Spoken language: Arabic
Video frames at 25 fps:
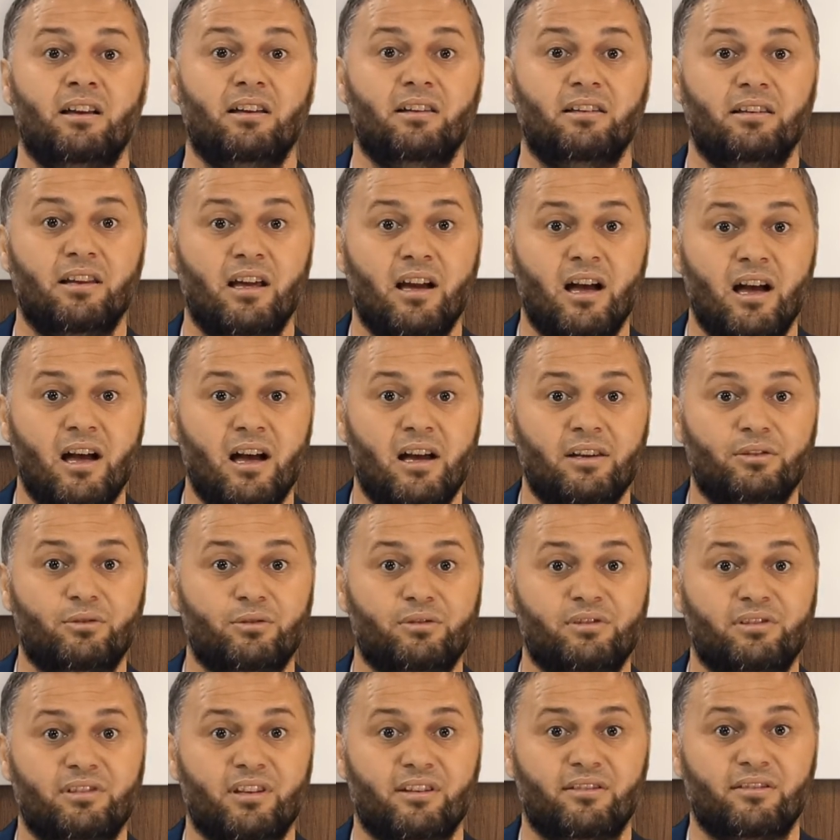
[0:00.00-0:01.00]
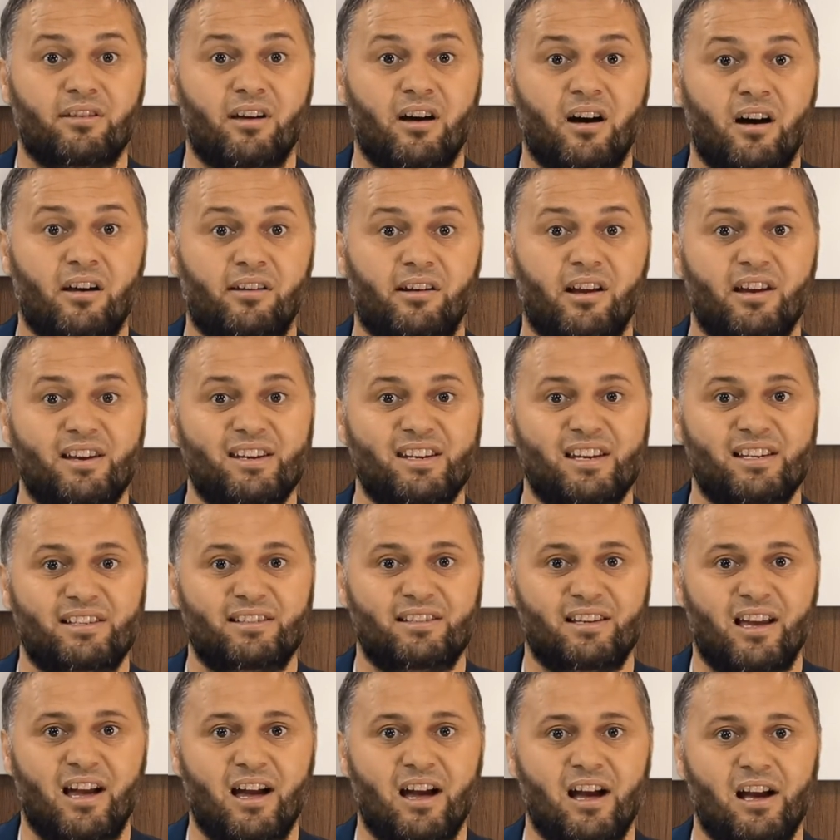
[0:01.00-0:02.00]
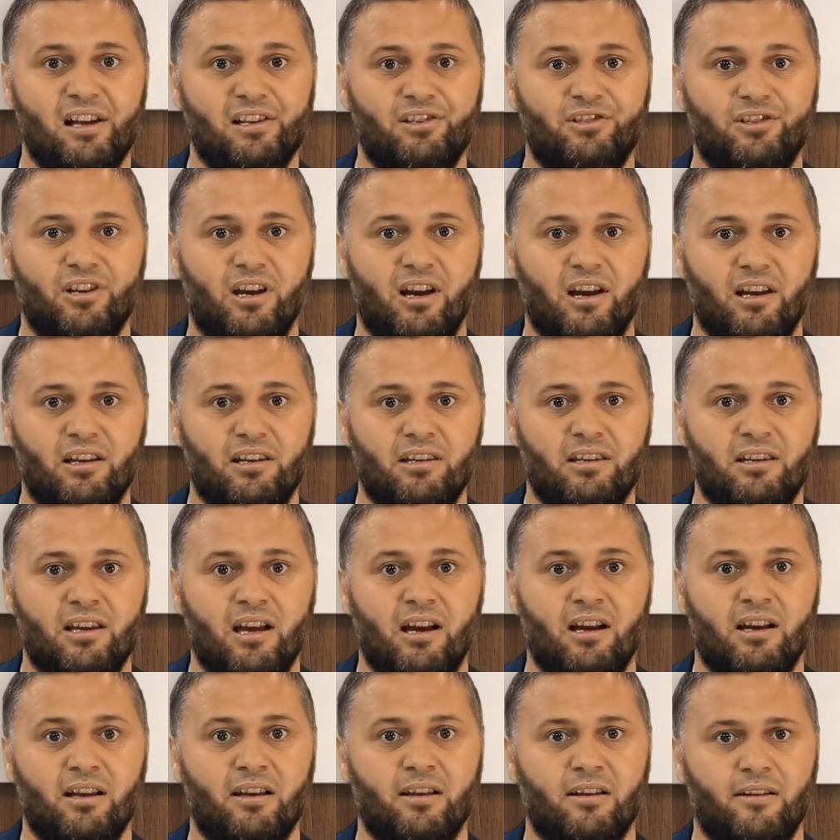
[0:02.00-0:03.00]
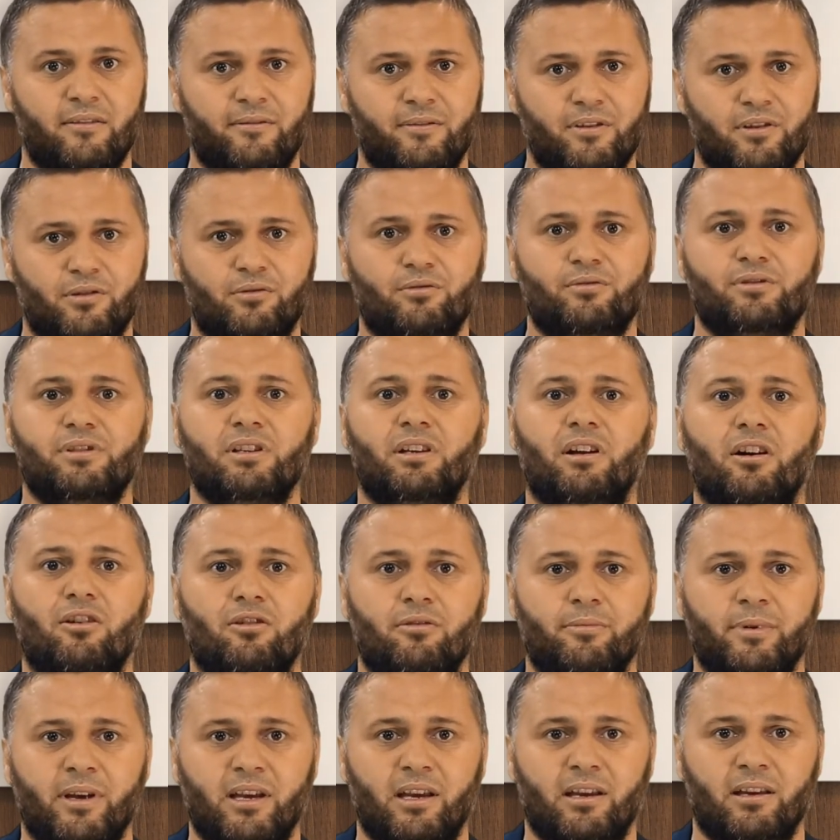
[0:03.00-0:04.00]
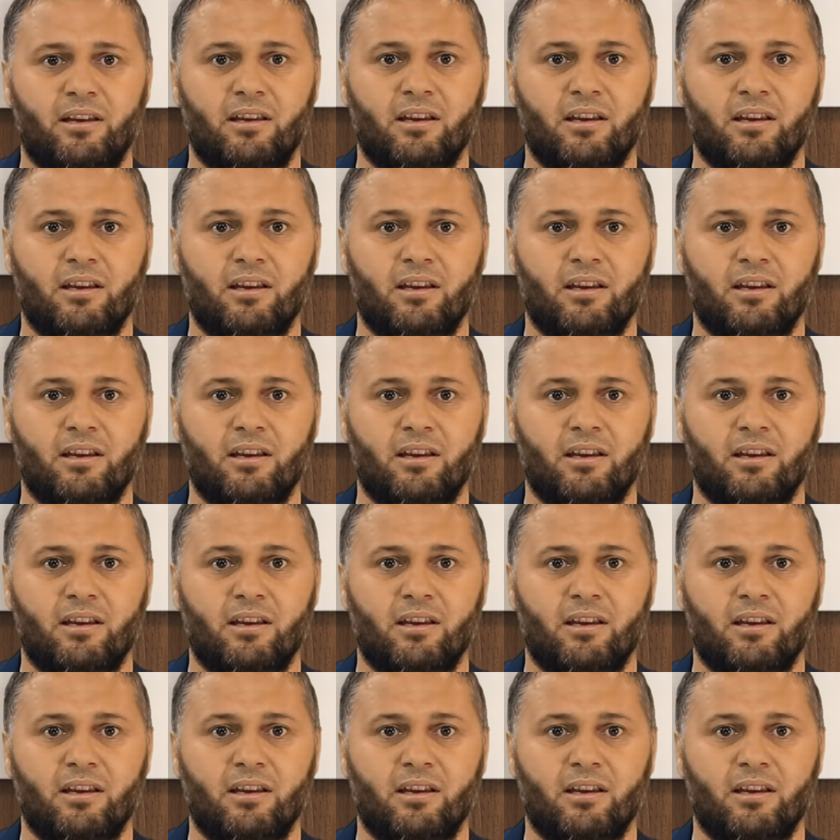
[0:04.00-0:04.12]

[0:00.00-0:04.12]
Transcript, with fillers: لا تستثار النزعة الجاهلية في رؤوس قومه